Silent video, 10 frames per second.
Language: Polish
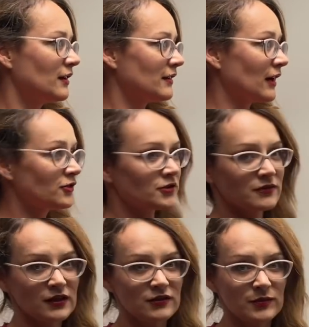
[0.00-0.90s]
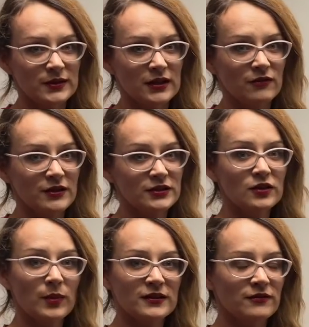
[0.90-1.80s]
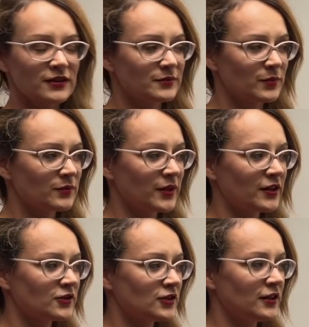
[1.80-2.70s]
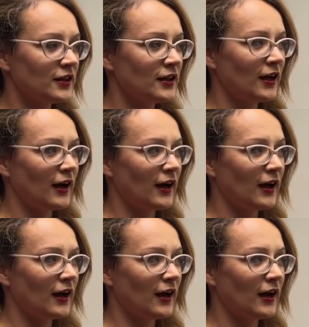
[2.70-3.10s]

jakoś ją zagospodarować i dopasować pod moje rośliny,